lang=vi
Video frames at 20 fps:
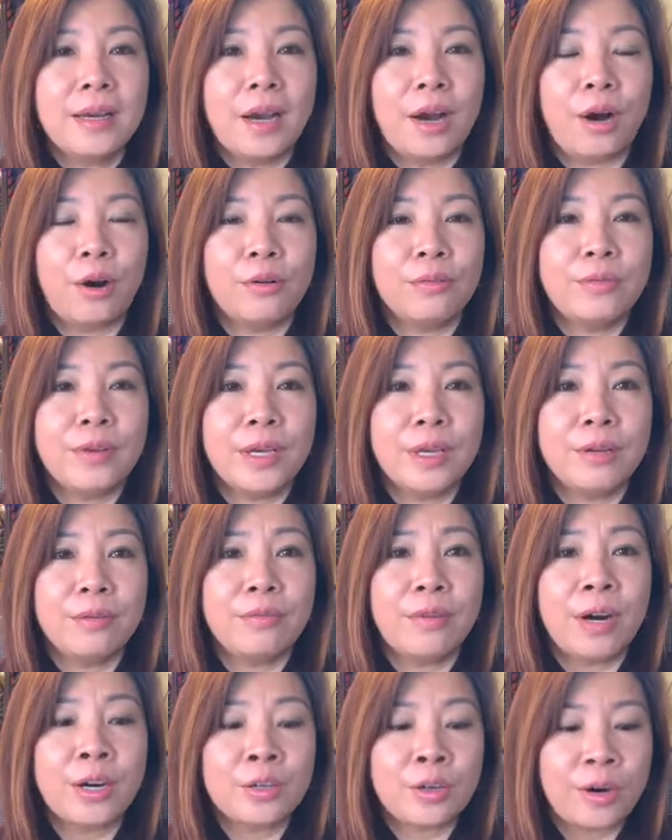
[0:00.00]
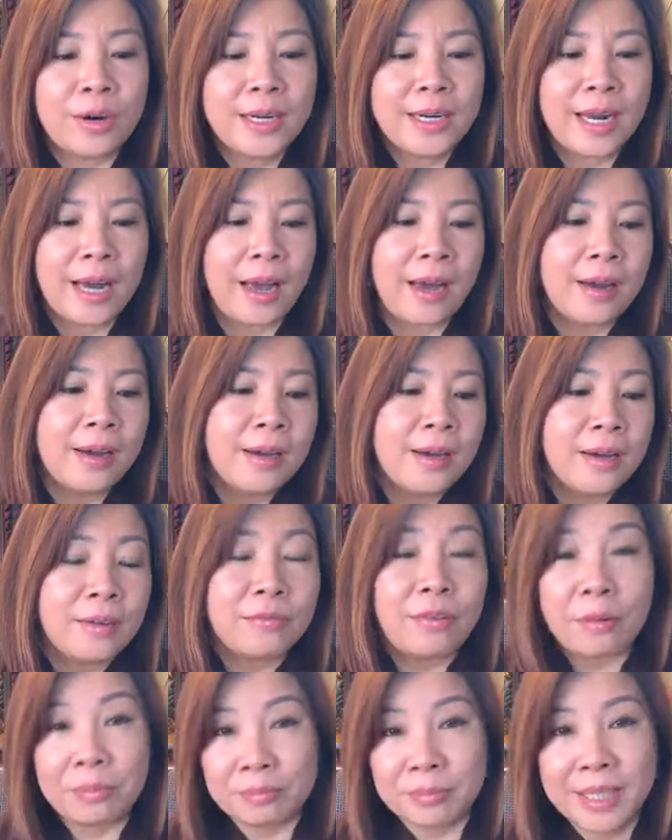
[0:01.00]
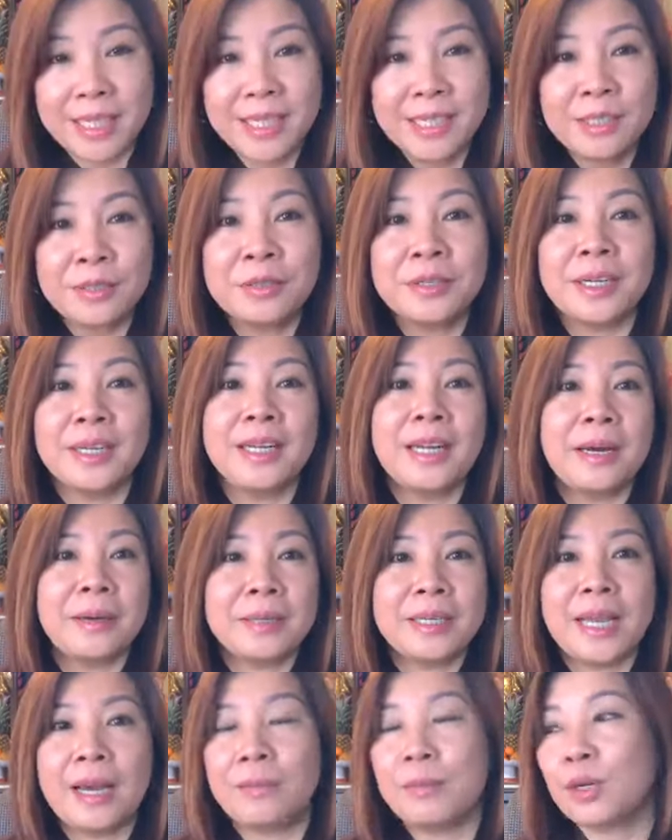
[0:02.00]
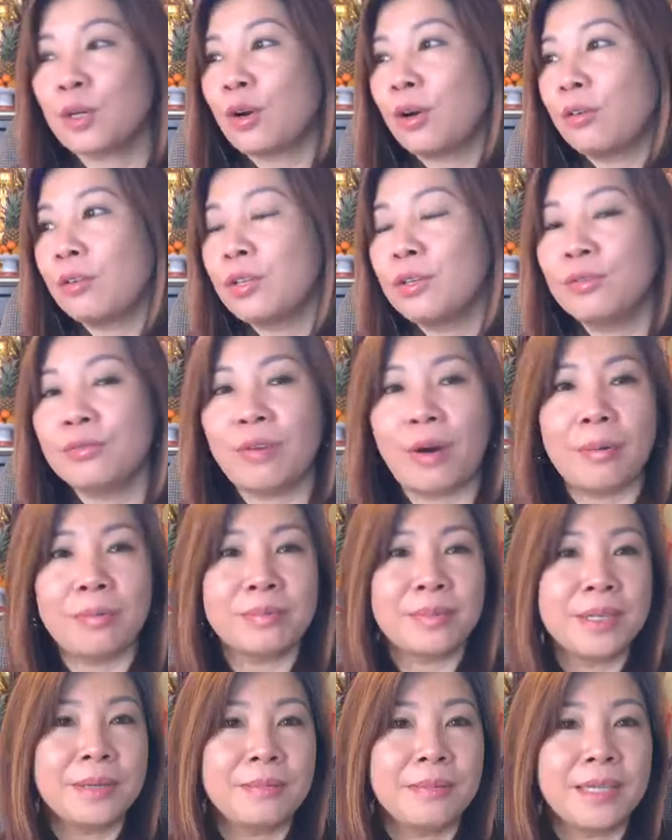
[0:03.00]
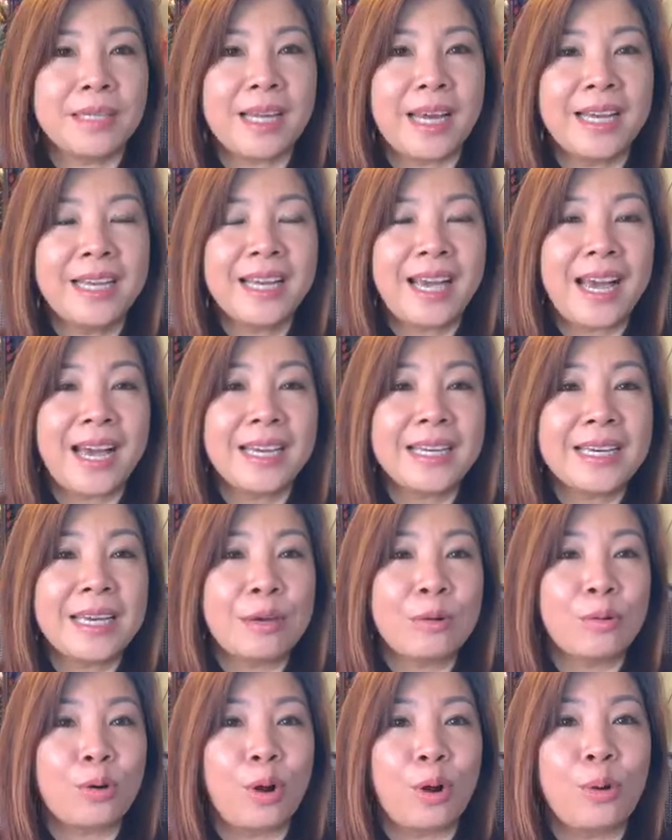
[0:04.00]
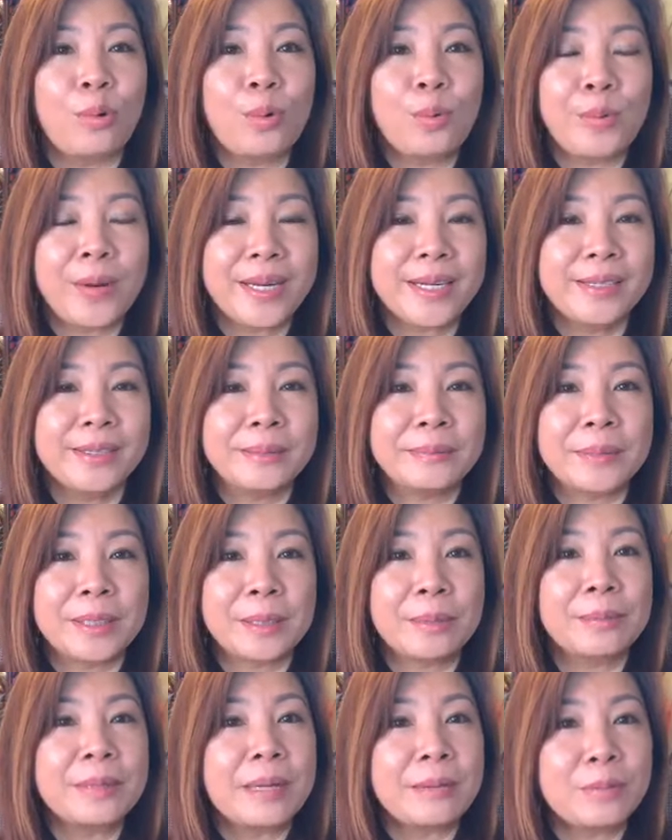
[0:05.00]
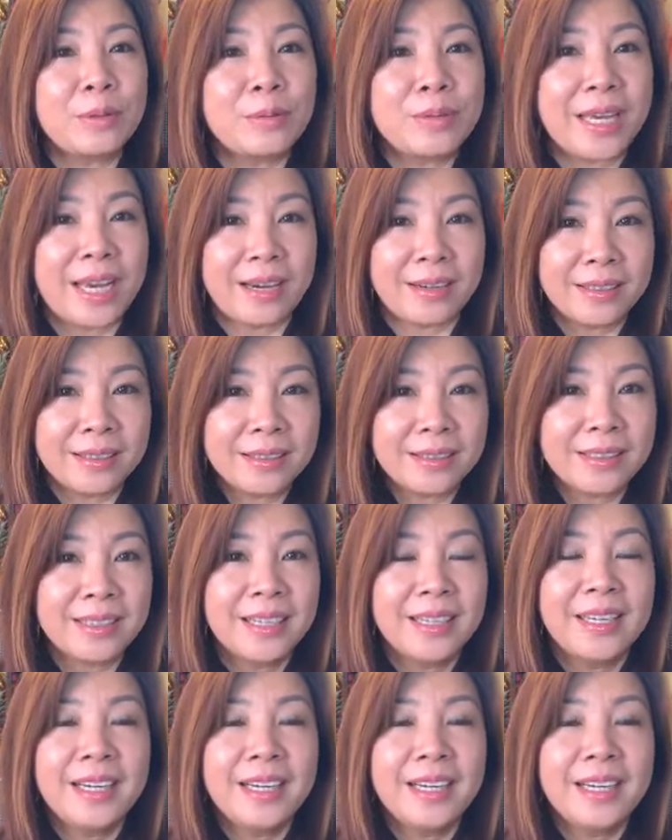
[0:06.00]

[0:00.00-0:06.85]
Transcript: ờ, vì vân nói là phòng thí có nghĩa là nhà mình có dư phòng thì mình thấy ai nghèo khổ ngoài đường mình cũng đem vô nhà hết